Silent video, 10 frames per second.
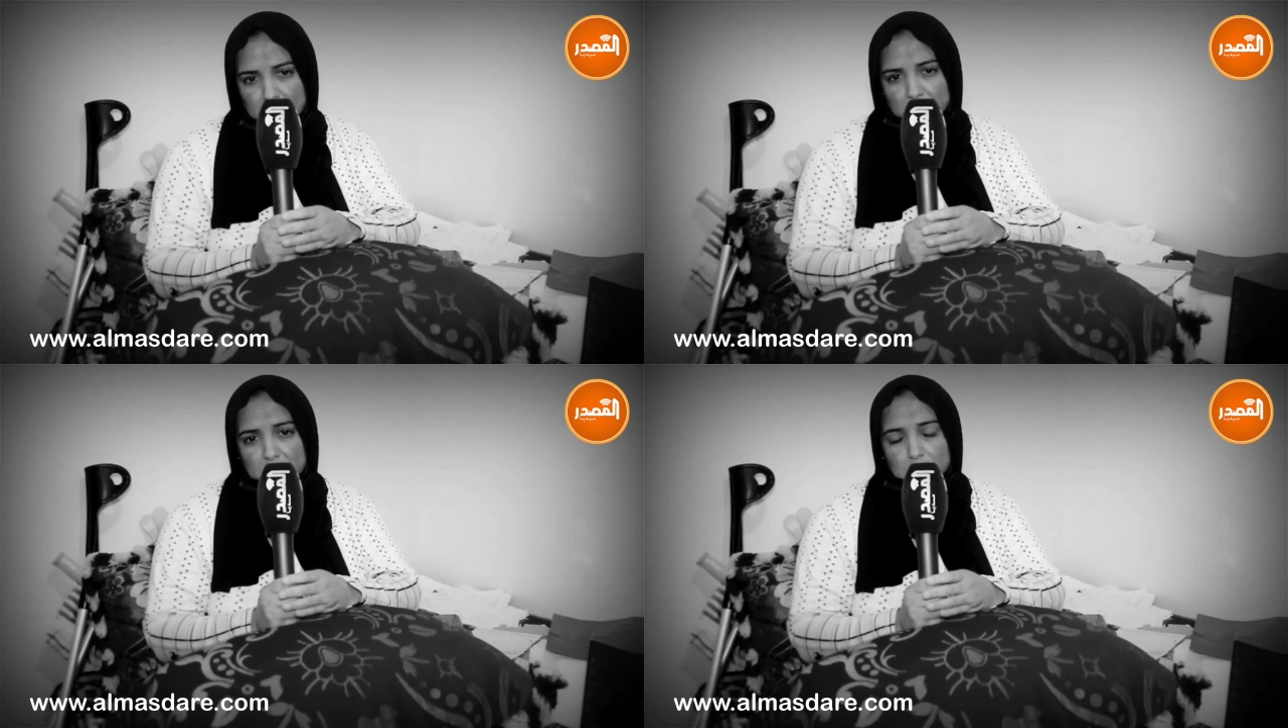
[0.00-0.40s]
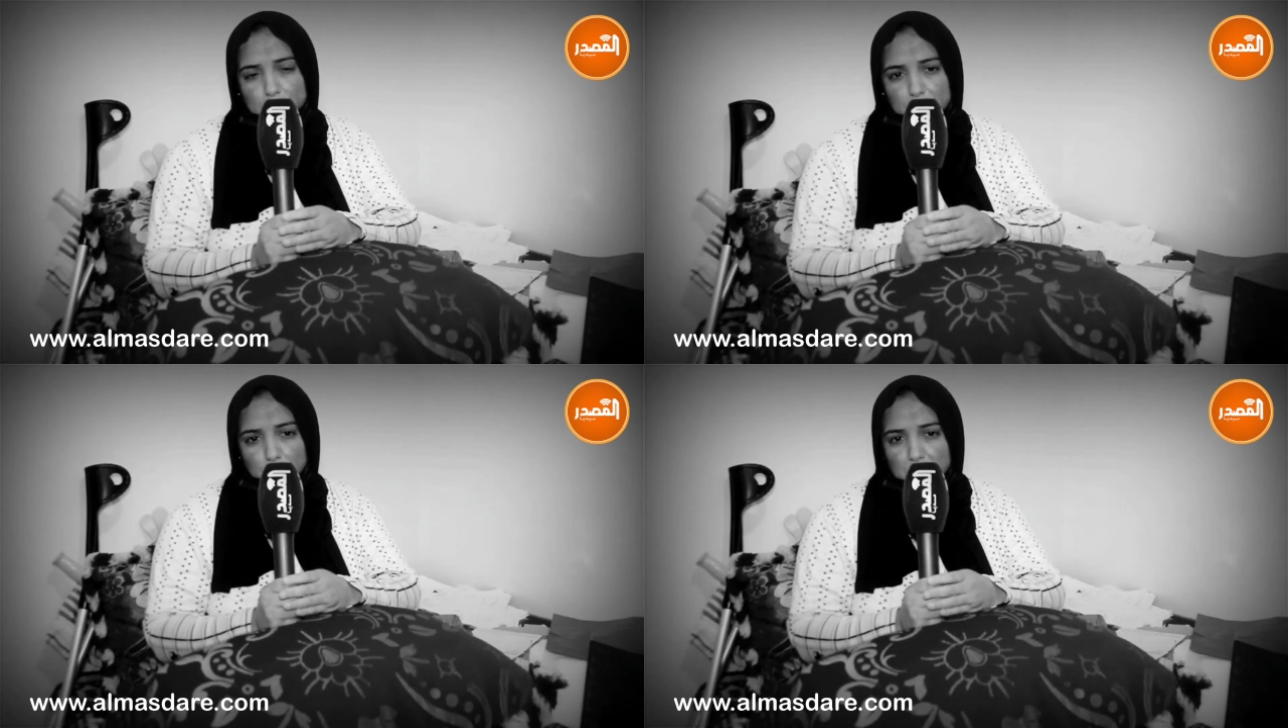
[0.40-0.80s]
حتى انا
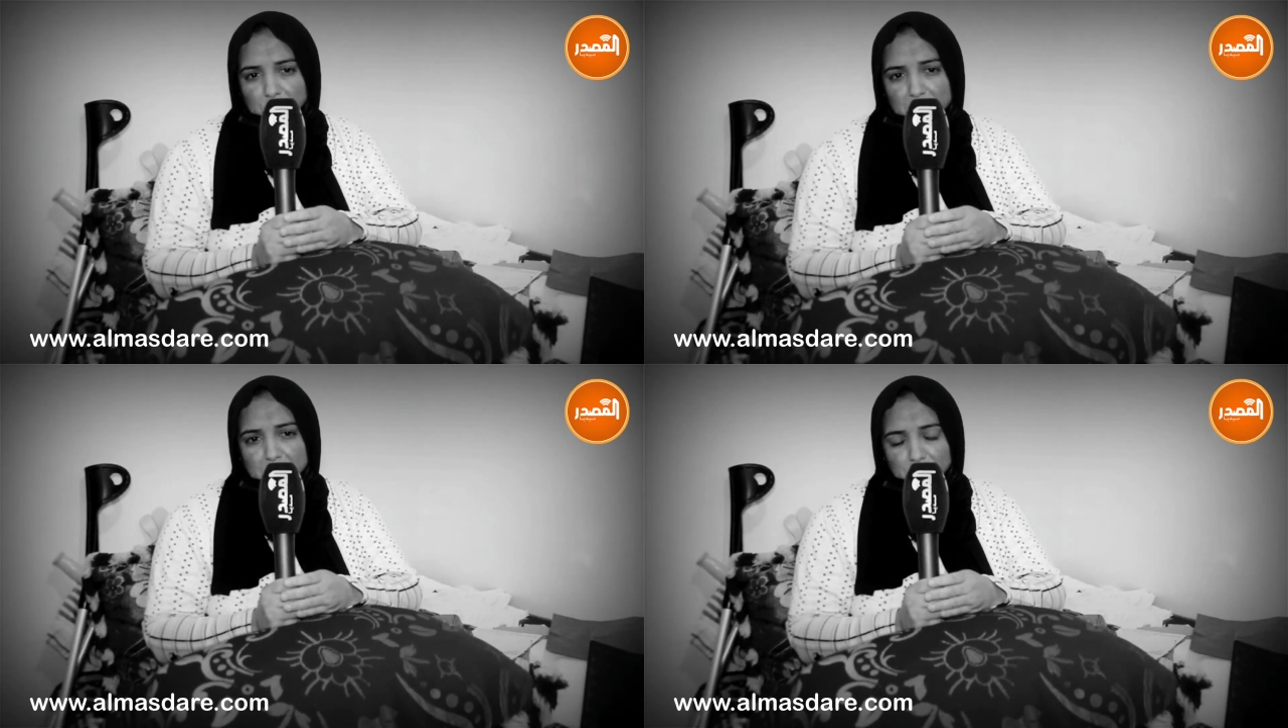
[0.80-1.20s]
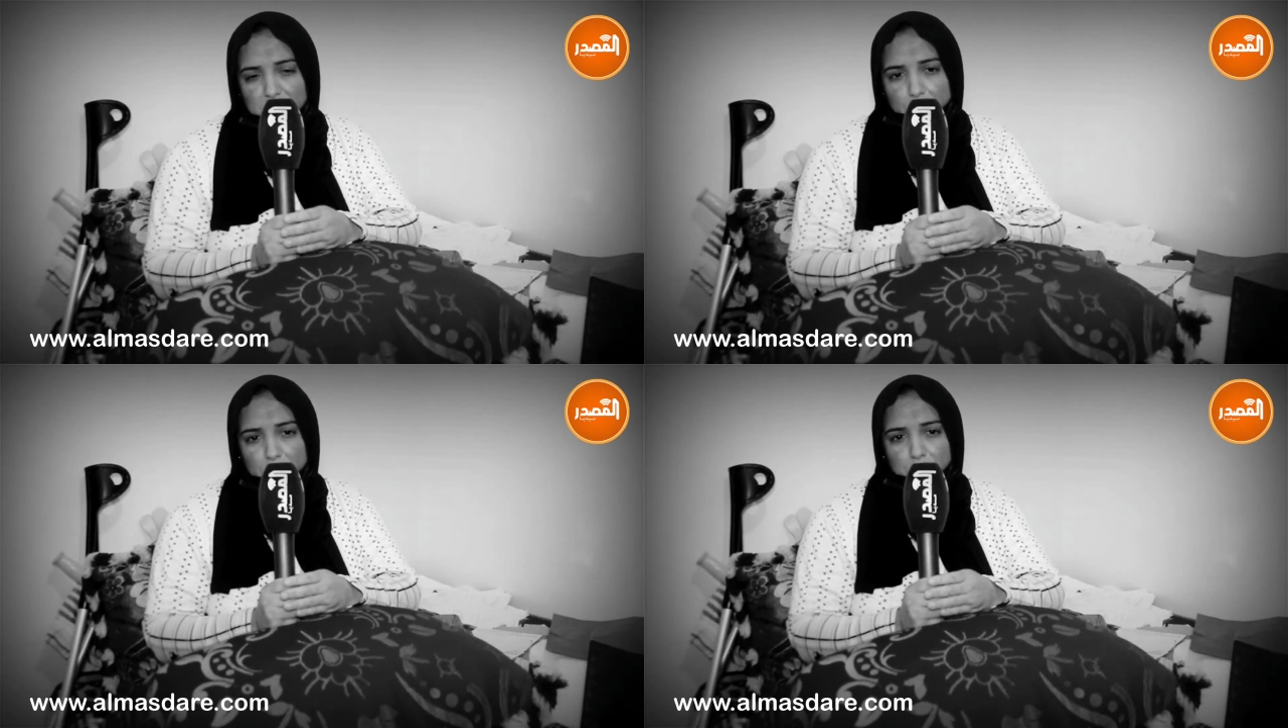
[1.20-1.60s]
بغيت نوقف على
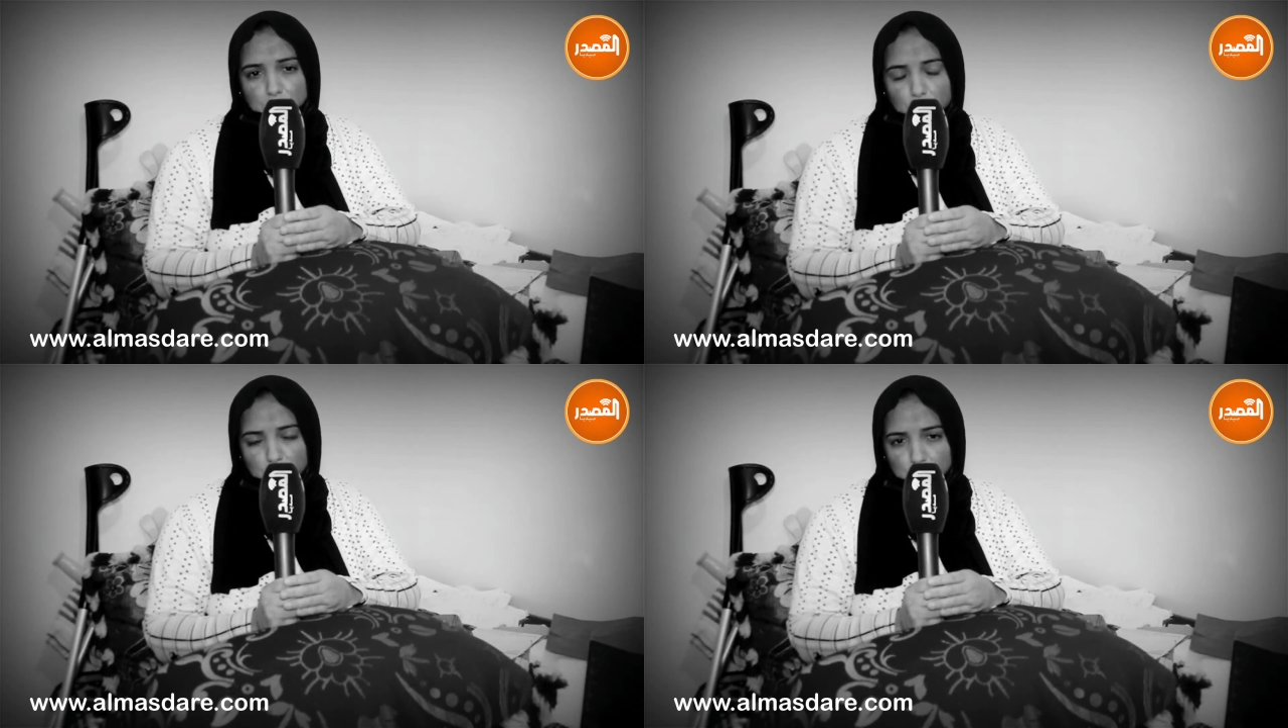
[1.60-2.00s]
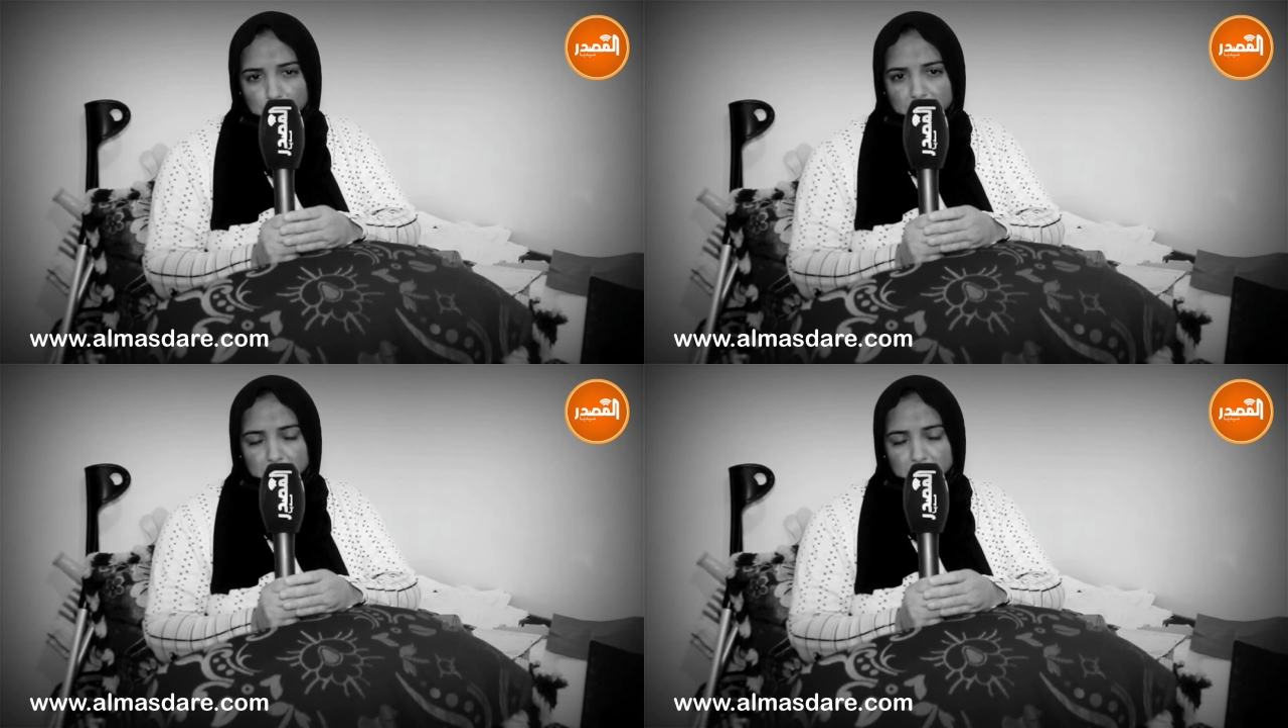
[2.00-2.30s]
رجلي بغيت نخرج بغيت